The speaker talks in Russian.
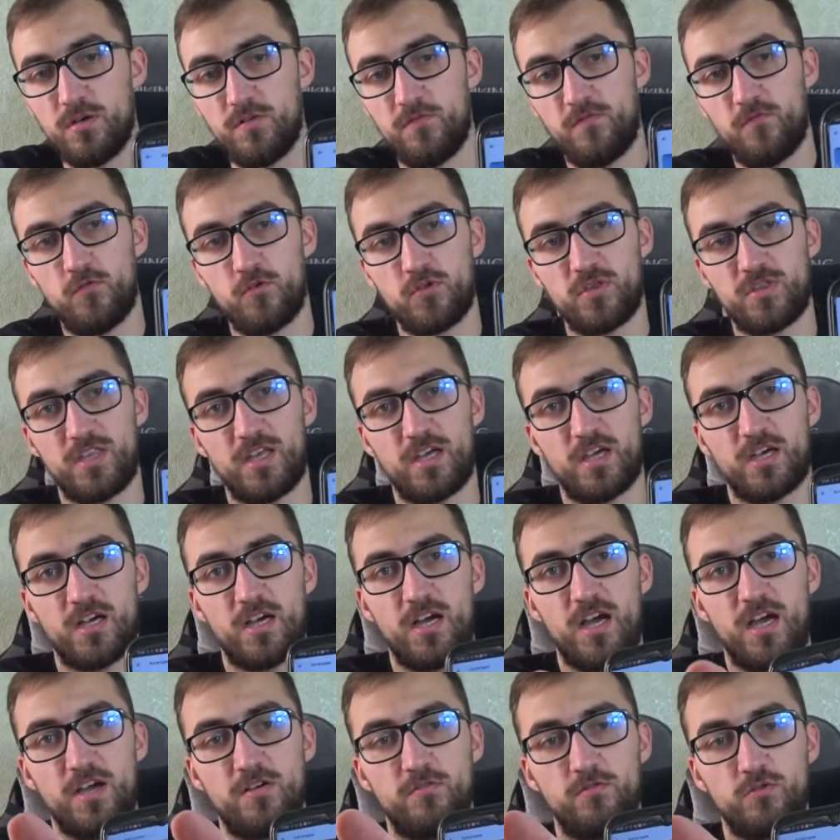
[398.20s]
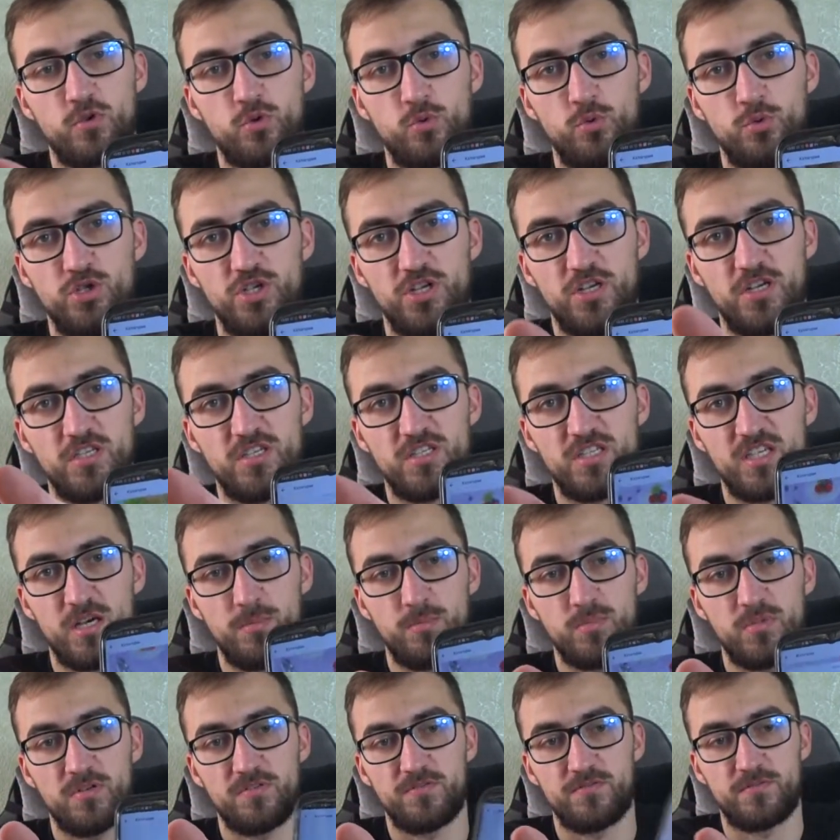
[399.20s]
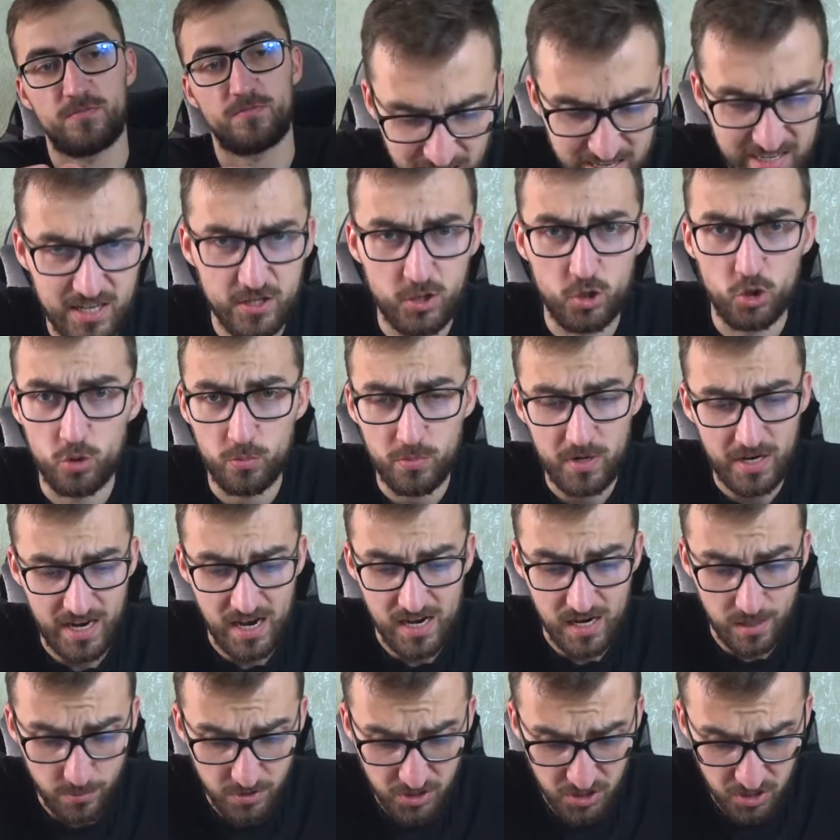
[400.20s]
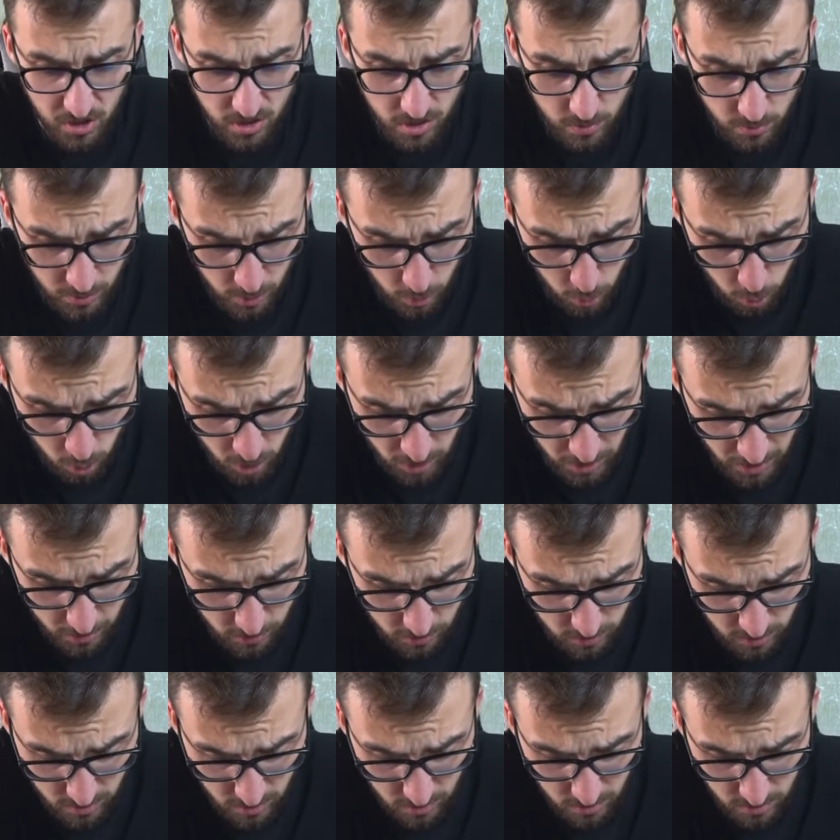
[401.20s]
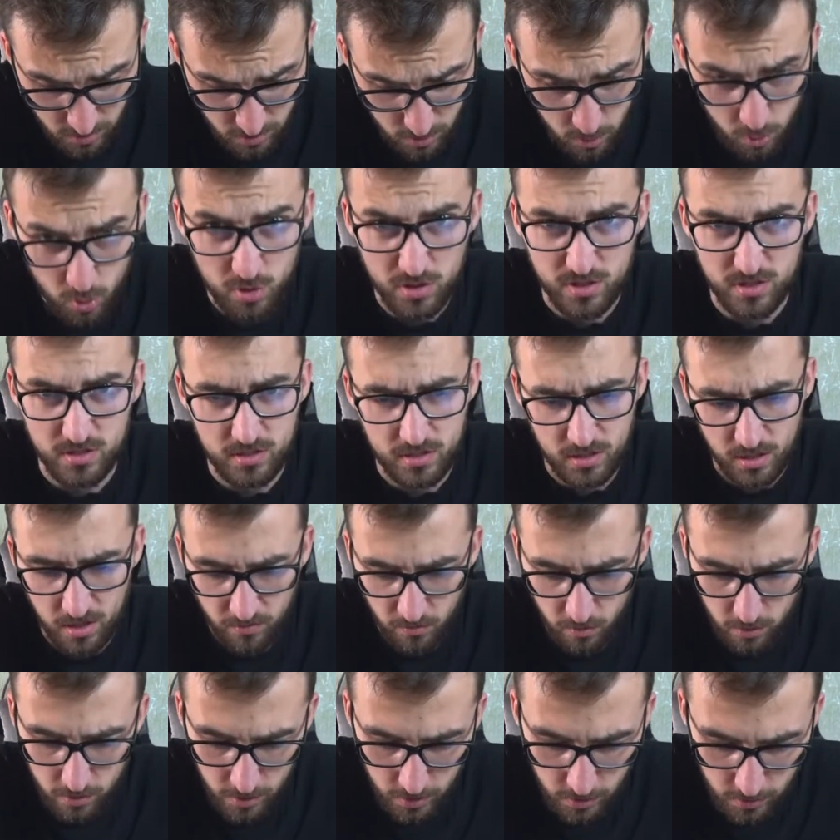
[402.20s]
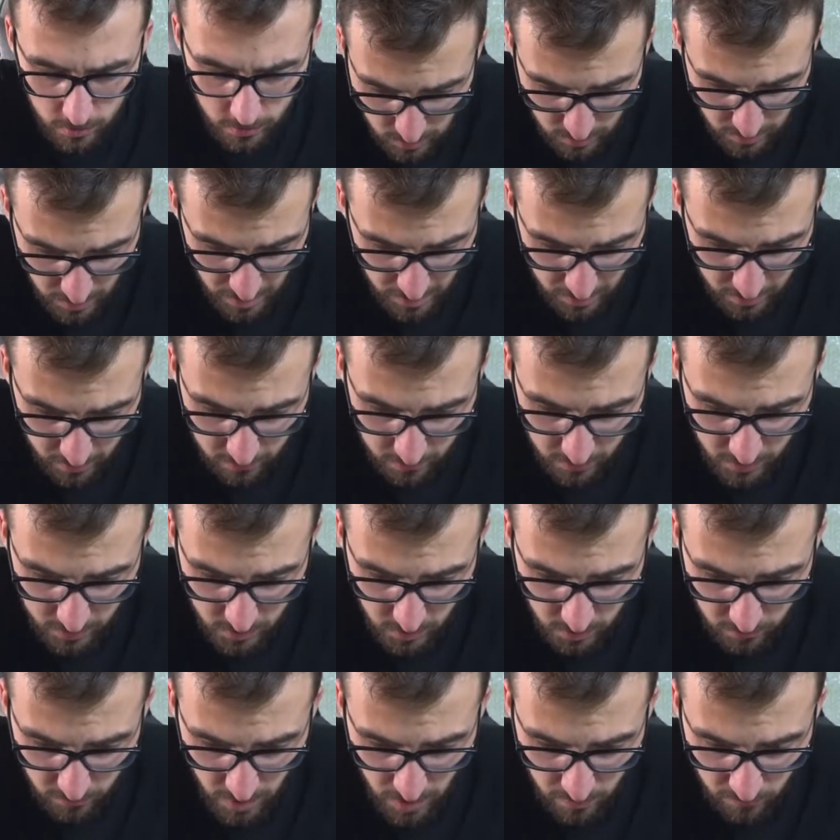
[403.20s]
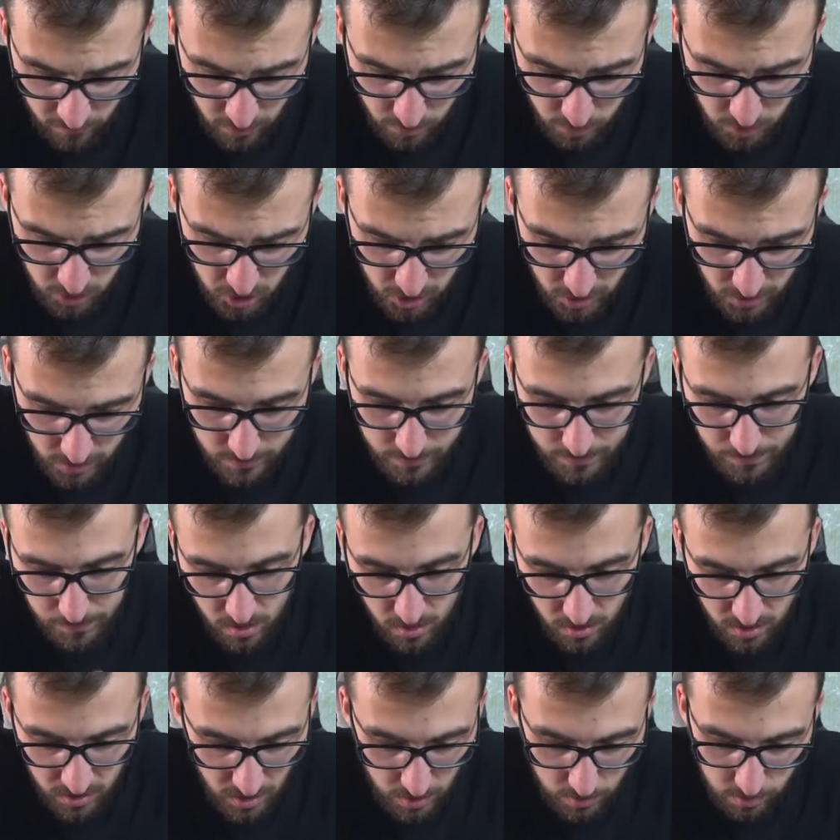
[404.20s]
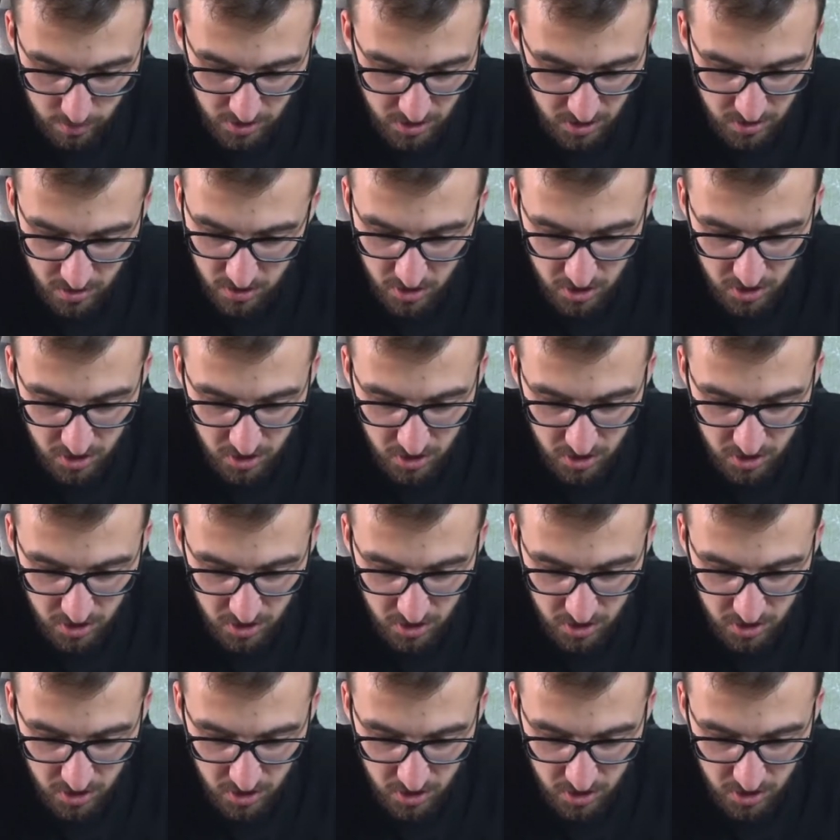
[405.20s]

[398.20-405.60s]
Вот такая вот куча рецептов, которые у меня, как обычно, не прогружаются. Ну, это за телефона. Так, открываем выпечка. Яблочный